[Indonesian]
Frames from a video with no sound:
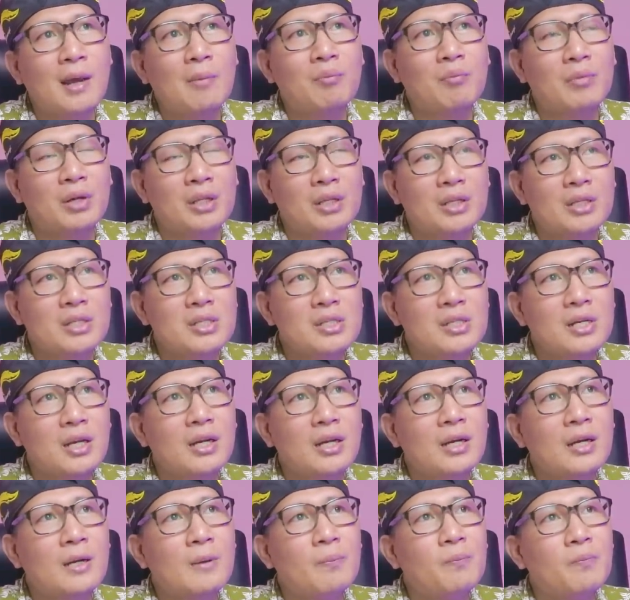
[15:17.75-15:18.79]

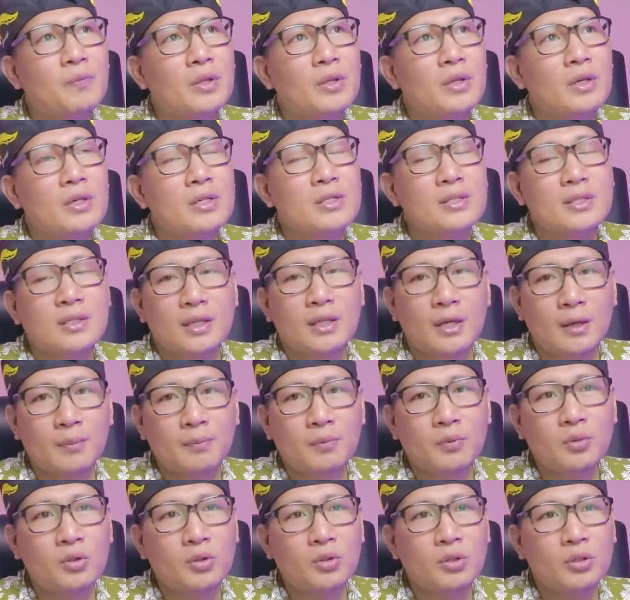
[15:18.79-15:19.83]
Malaysia,
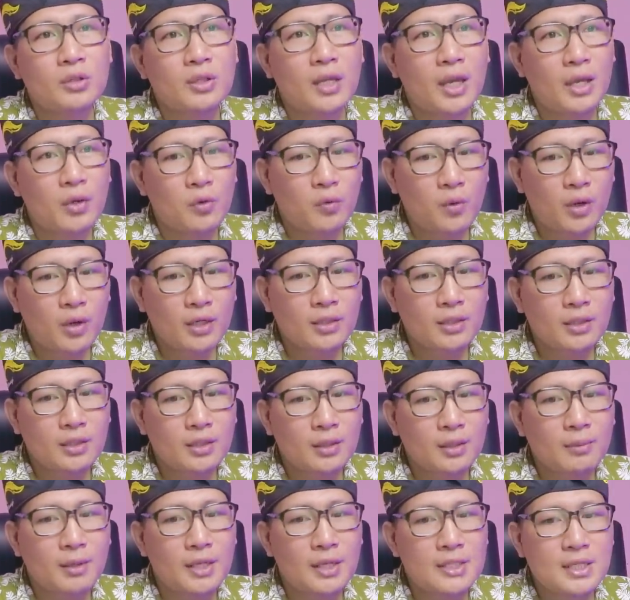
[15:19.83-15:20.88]
Singapura, Taiwan
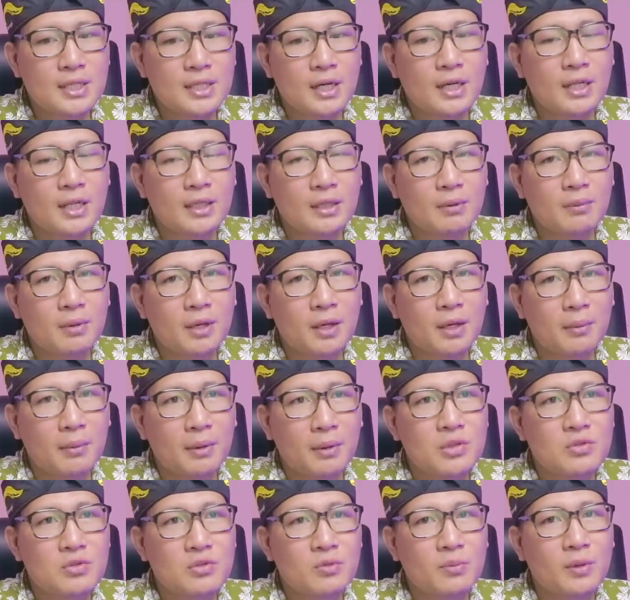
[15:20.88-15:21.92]
kita belajar lagi
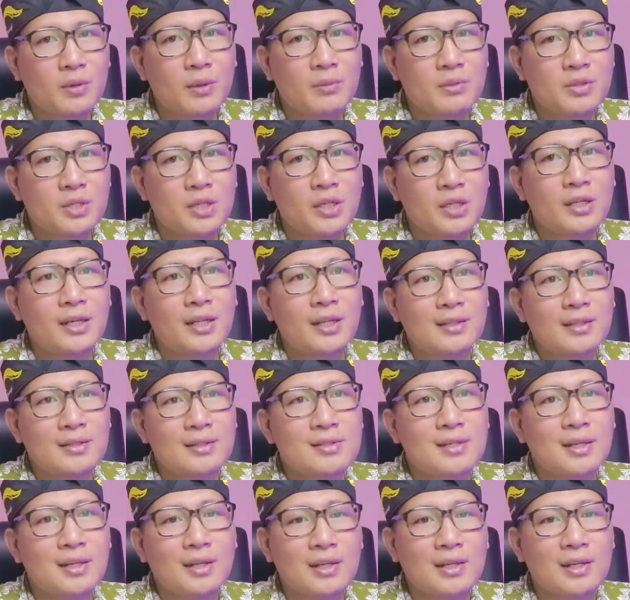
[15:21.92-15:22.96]
bagaimana supaya menjadi
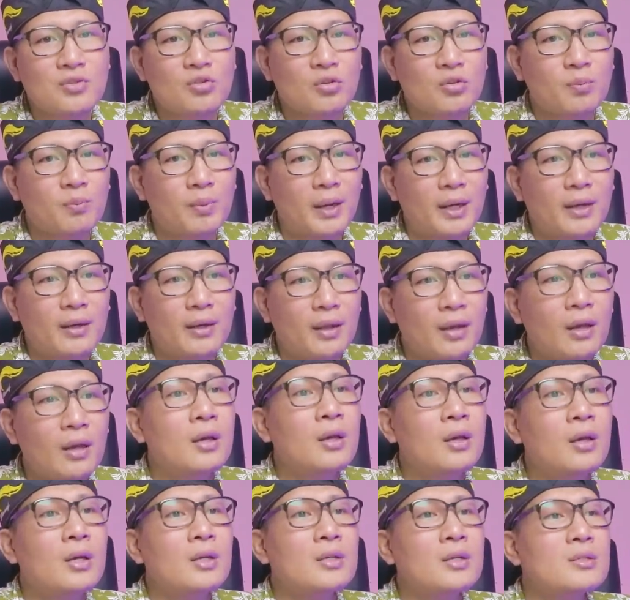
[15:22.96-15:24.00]
netizen yang sopan ya.
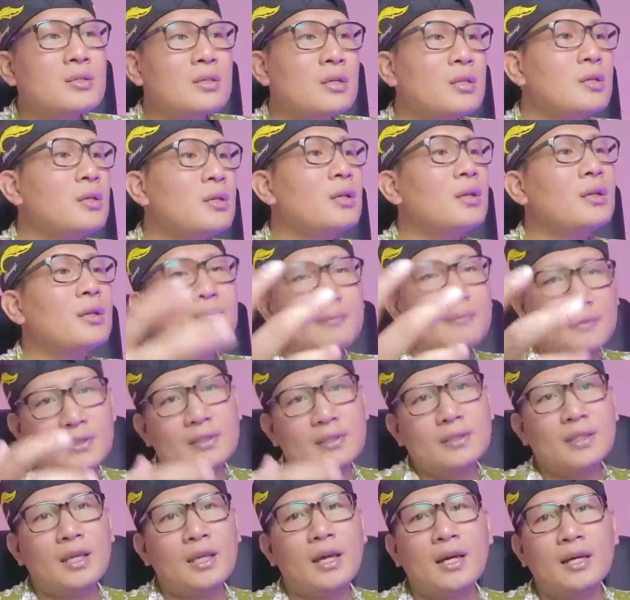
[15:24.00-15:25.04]
Jadi
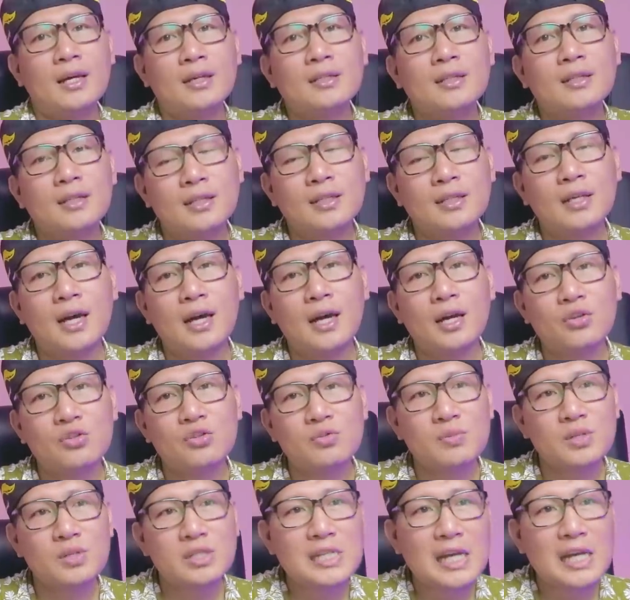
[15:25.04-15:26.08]
ya kita
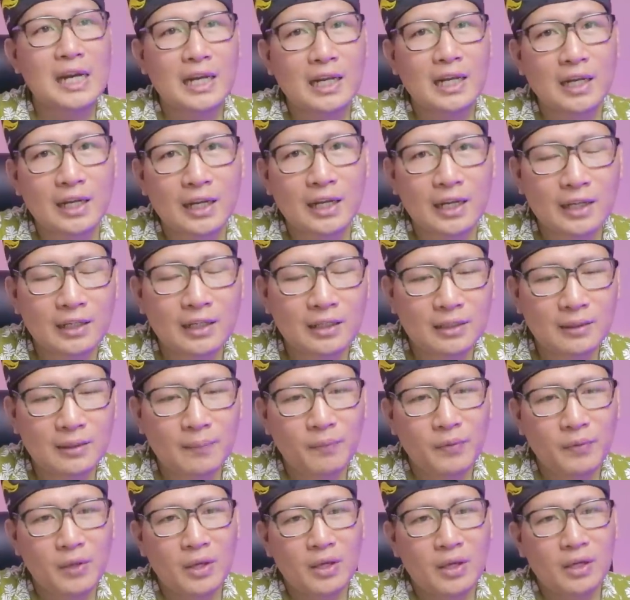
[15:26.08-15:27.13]
harus menjaga karena
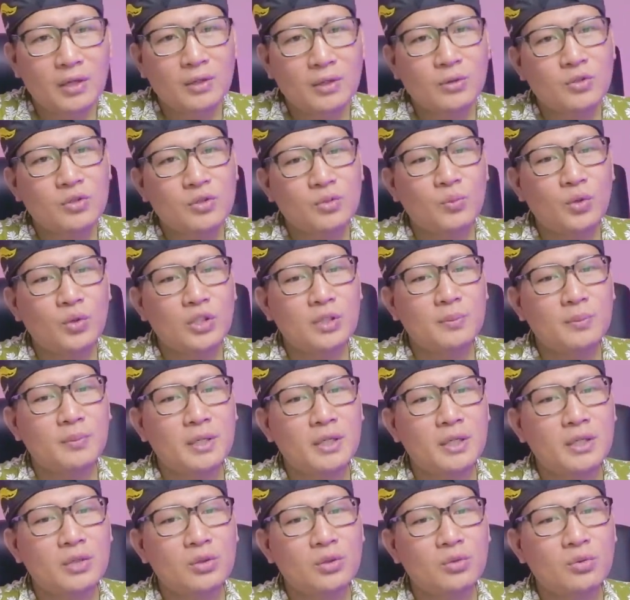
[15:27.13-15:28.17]
itu semua
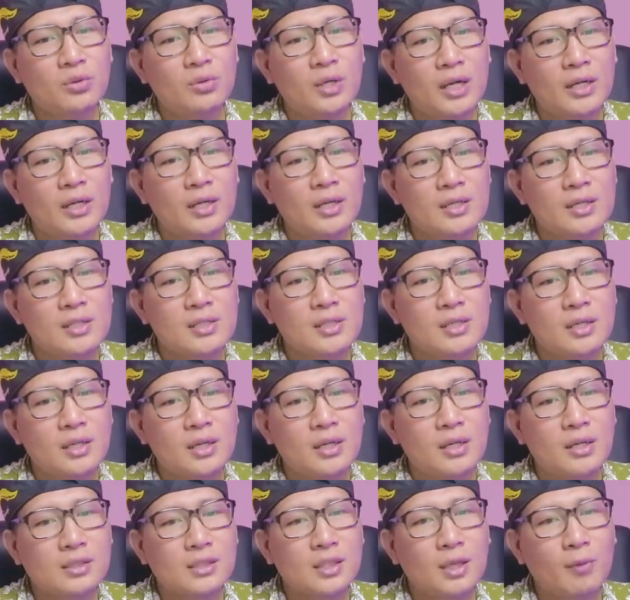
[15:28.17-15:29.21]
diperhitungkan guys ya.
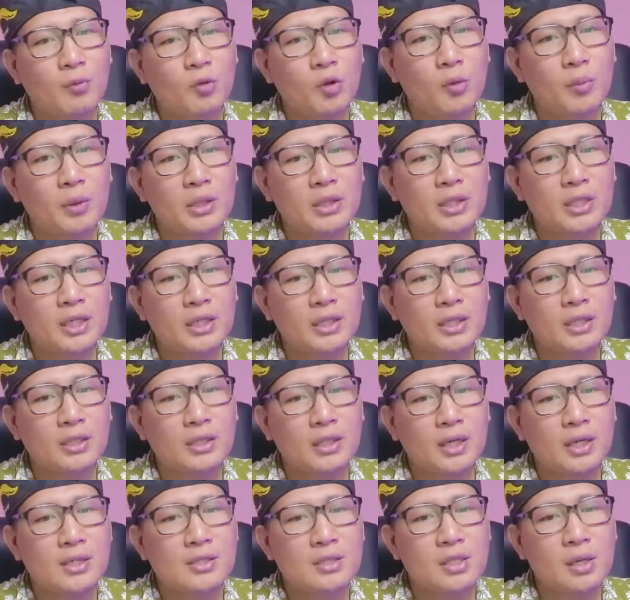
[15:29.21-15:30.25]
Setiap komentar
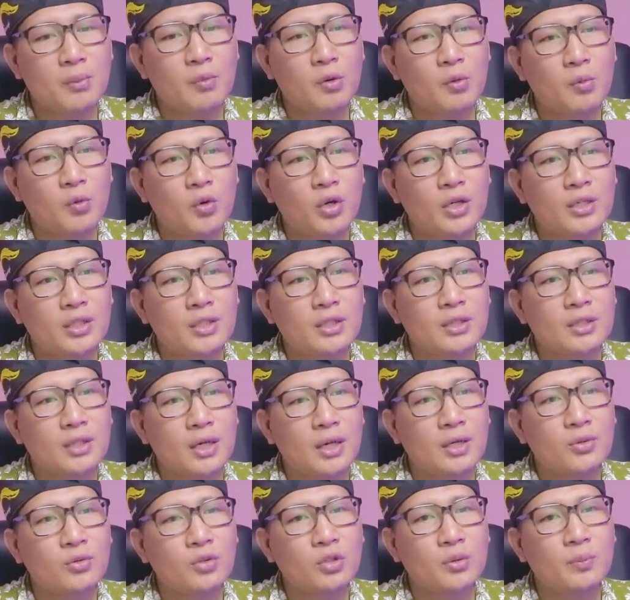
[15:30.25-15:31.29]
kita, setiap omongan
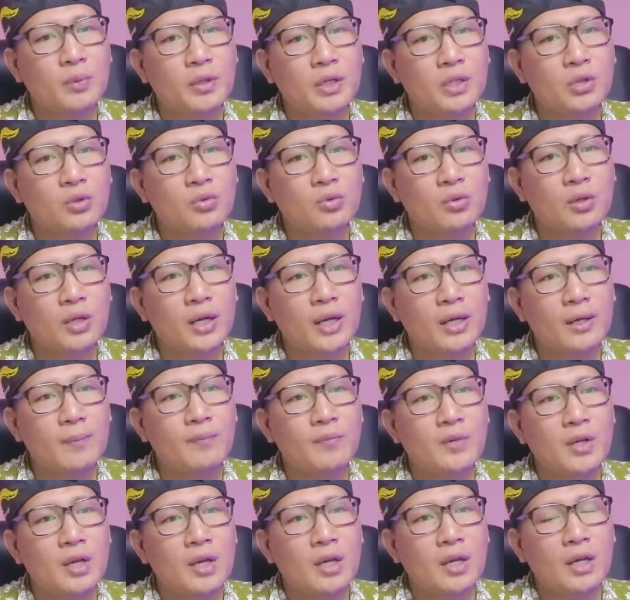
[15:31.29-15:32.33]
kita itu diperhitungkan.
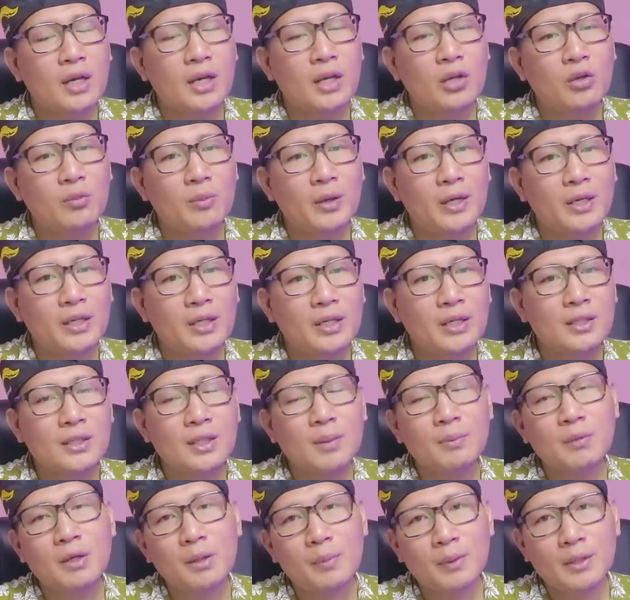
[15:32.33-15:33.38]
Kalau baik
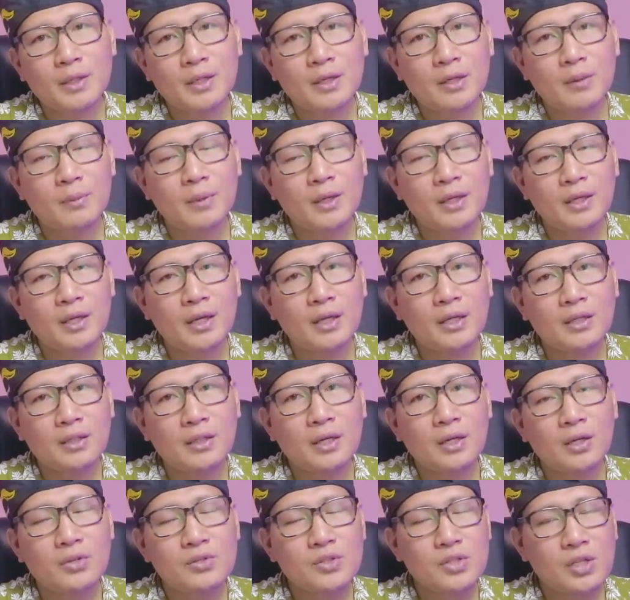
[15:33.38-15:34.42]
kita mendapatkan kebaikan,
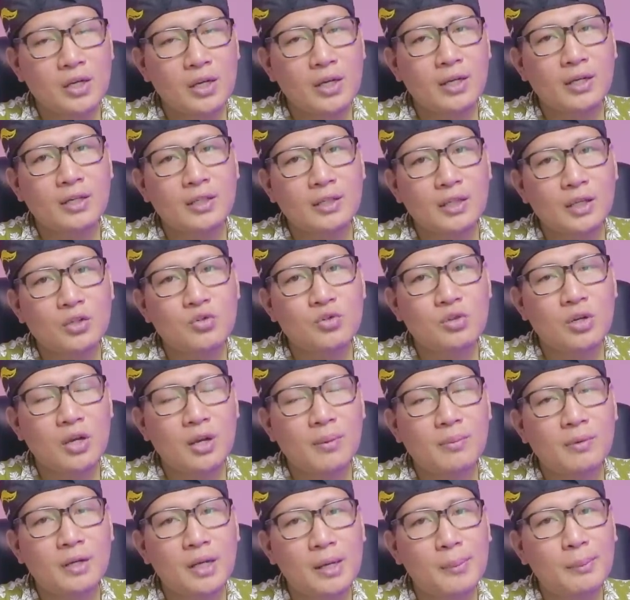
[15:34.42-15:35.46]
kalau jelek kita
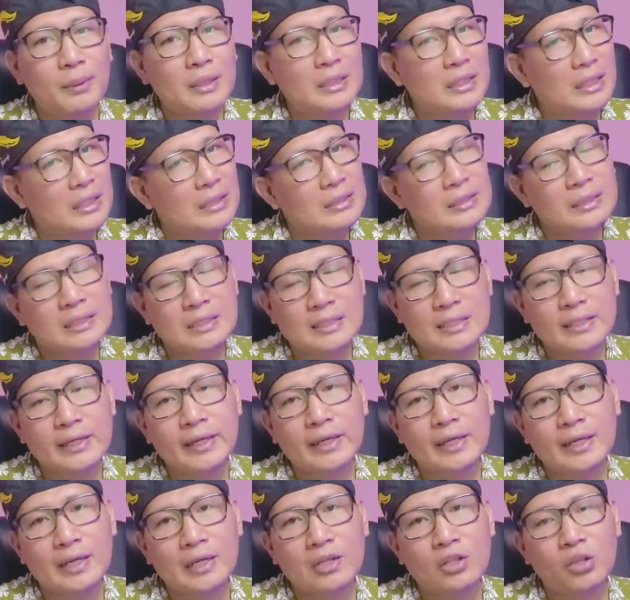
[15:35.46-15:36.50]
juga mendapatkan
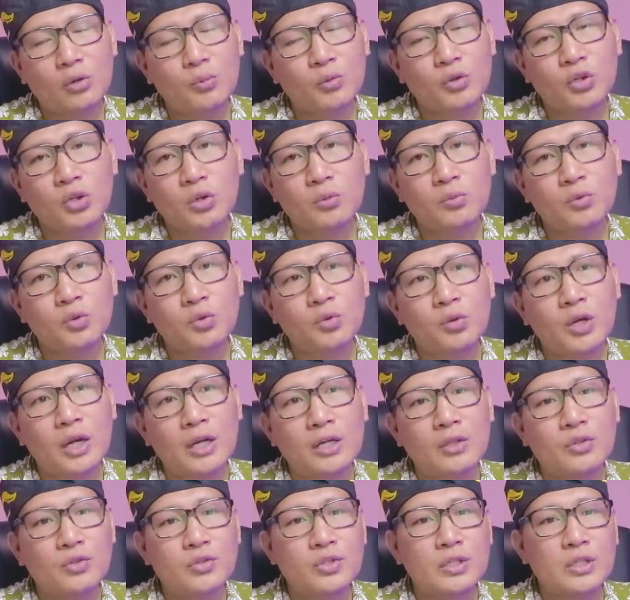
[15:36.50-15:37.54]
kejelekan ataupun keburukan
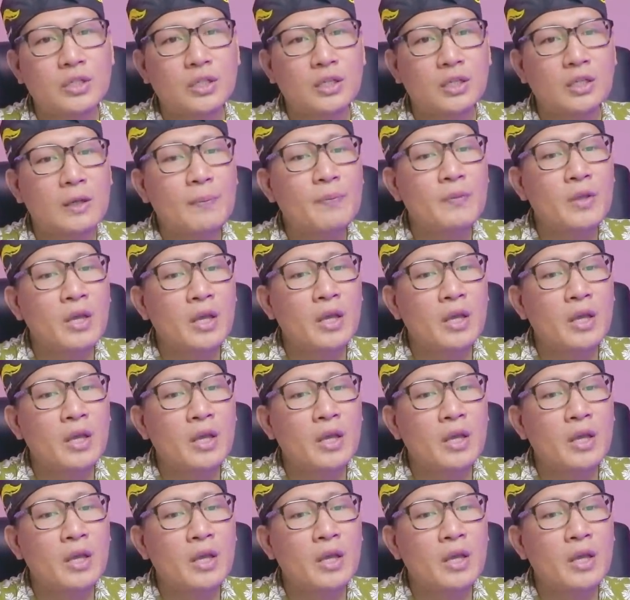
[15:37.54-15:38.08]
itu sendiri.